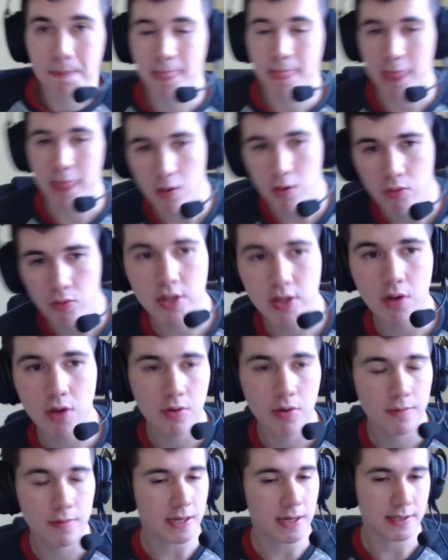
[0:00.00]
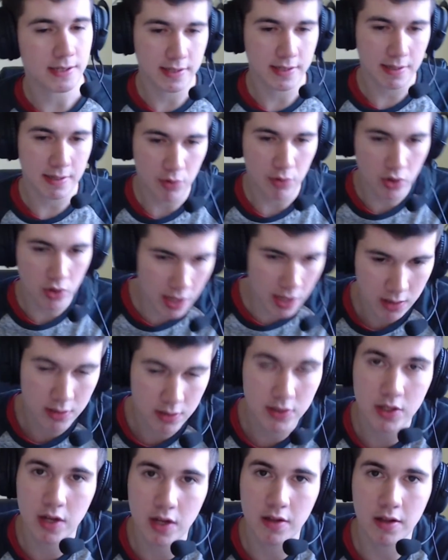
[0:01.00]
on est en première à cette époque-là,
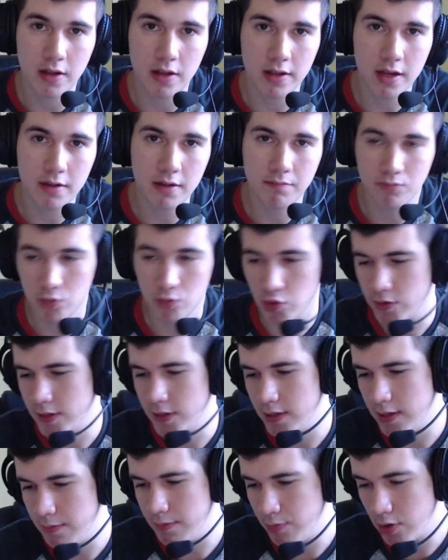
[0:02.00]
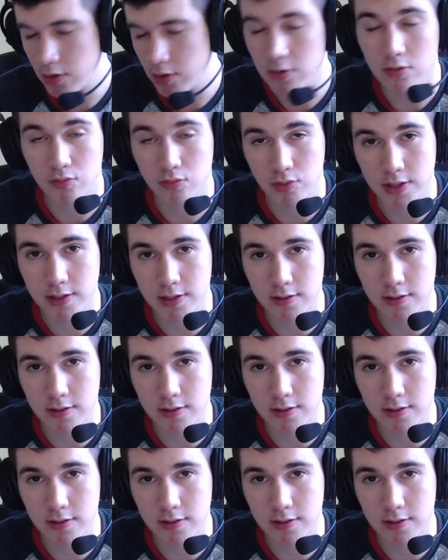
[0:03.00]
l'année dernière, donc cette époque, oui, c'était